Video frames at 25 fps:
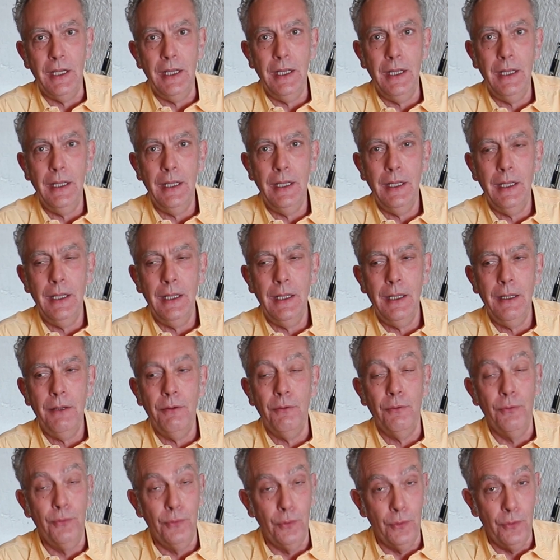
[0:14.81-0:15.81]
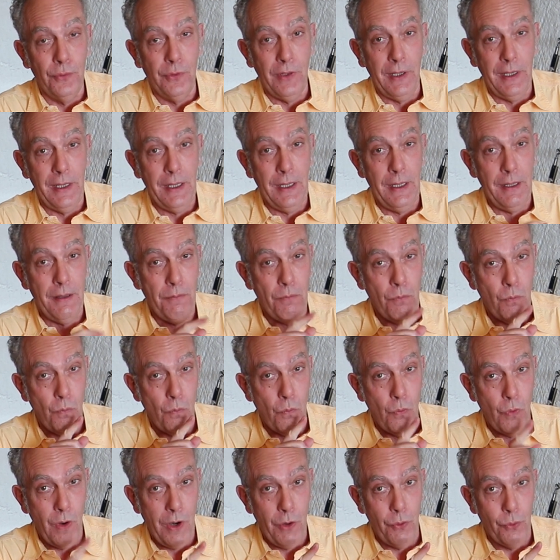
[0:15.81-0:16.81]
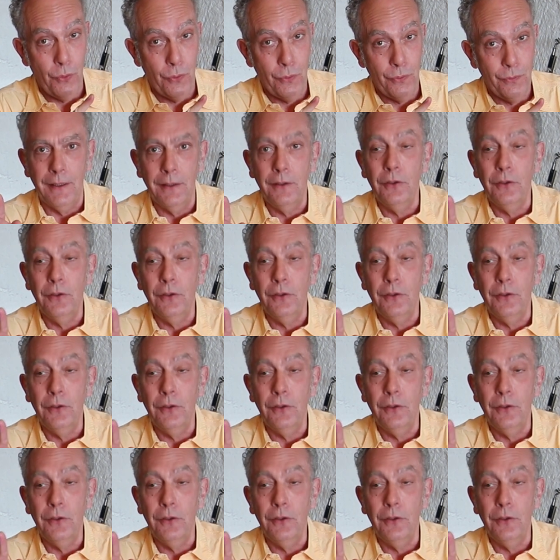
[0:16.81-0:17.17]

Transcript: et vouvray moelleux.